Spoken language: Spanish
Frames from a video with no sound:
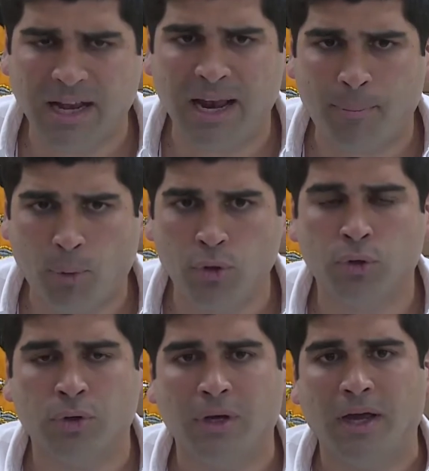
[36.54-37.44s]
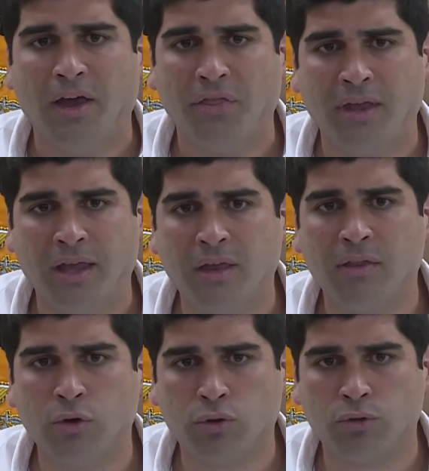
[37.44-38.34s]
al apoyo de,
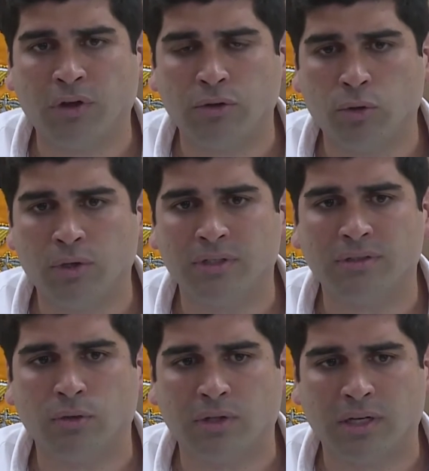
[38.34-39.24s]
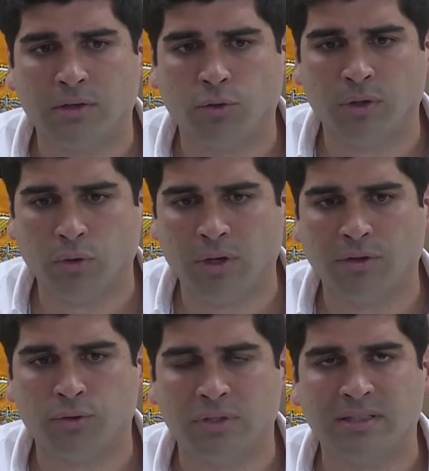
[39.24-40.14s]
otros sectores, de sobre todo de la
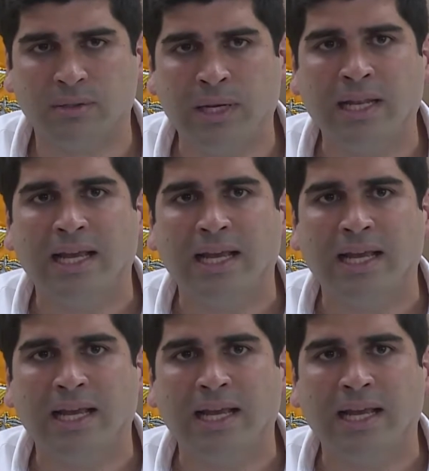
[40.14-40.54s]
sociedad civil,